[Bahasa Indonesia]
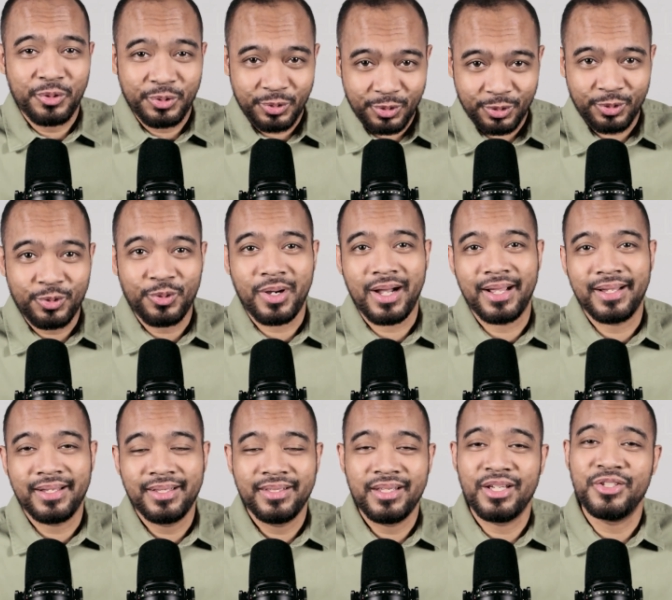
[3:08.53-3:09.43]
untuk
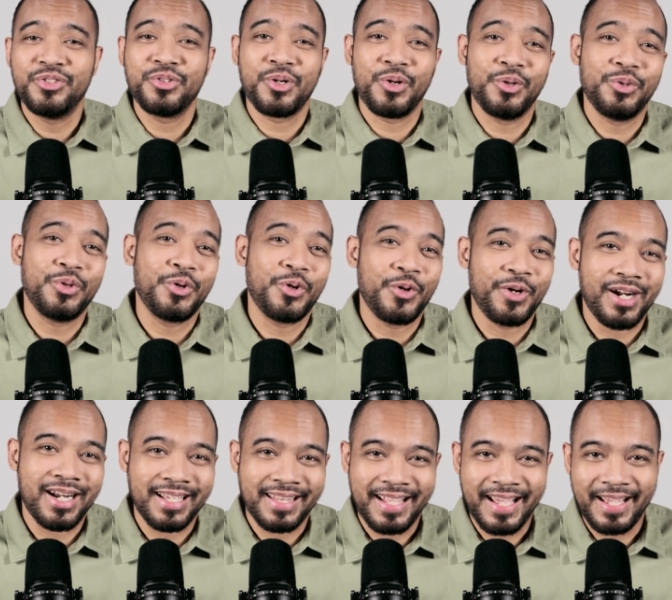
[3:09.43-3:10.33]
Tuhan dan juga untuk
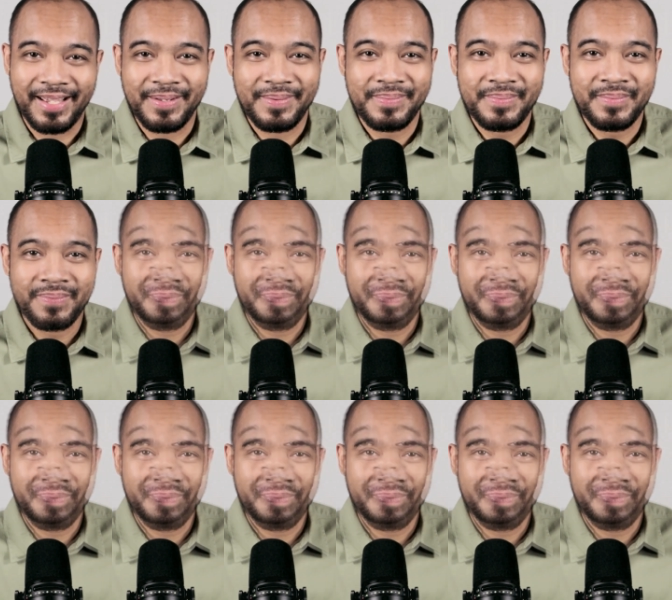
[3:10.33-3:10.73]
orang lain?